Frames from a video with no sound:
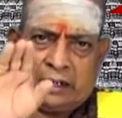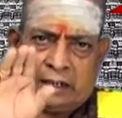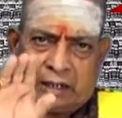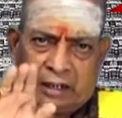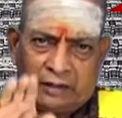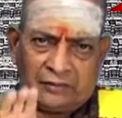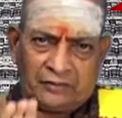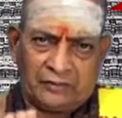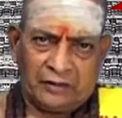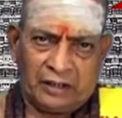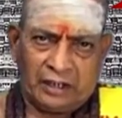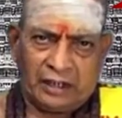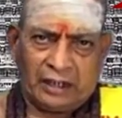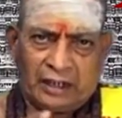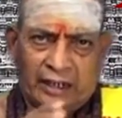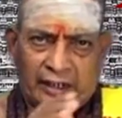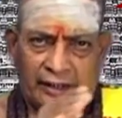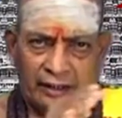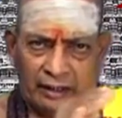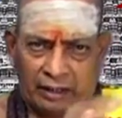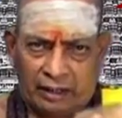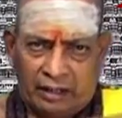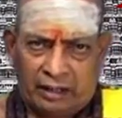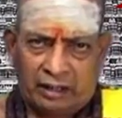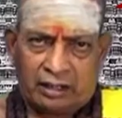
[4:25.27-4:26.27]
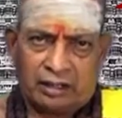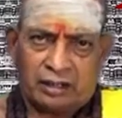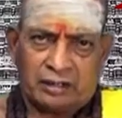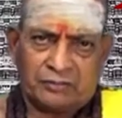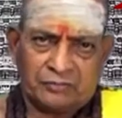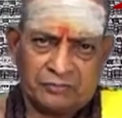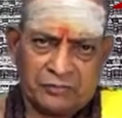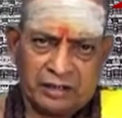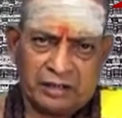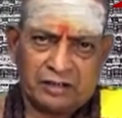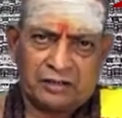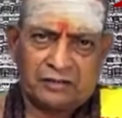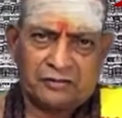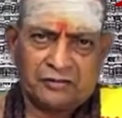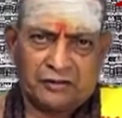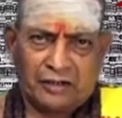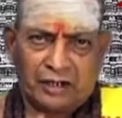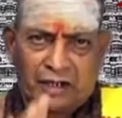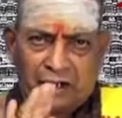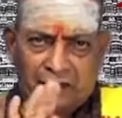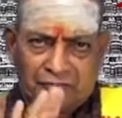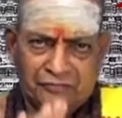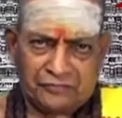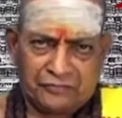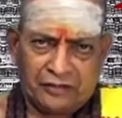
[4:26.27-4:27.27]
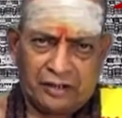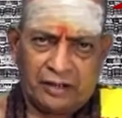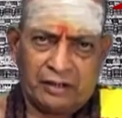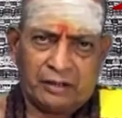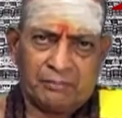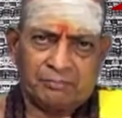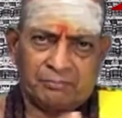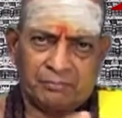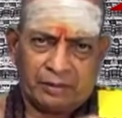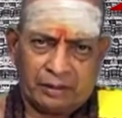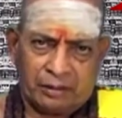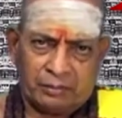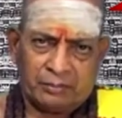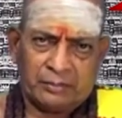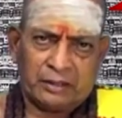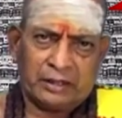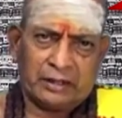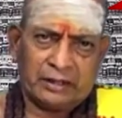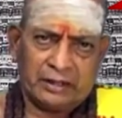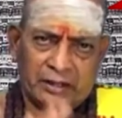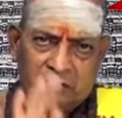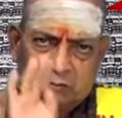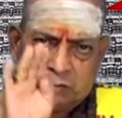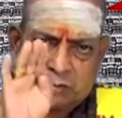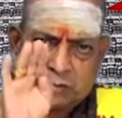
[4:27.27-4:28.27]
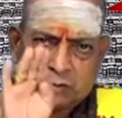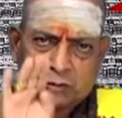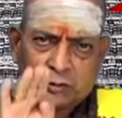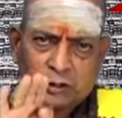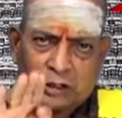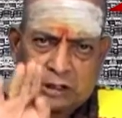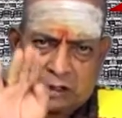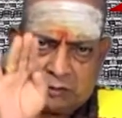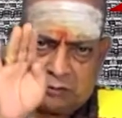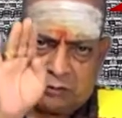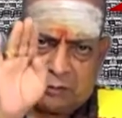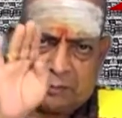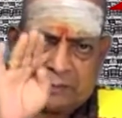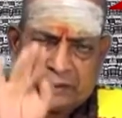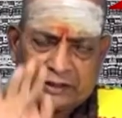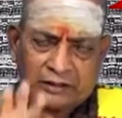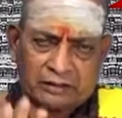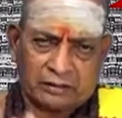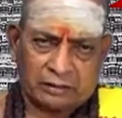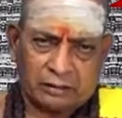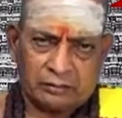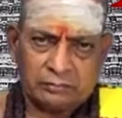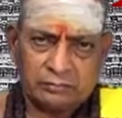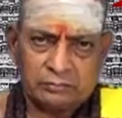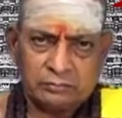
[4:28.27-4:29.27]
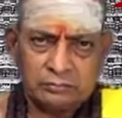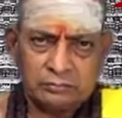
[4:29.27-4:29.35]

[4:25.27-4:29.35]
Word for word: அறந்தி கைலாயன் சென்று நந்தியம் பெருமானின் உத்தரவு பெற்று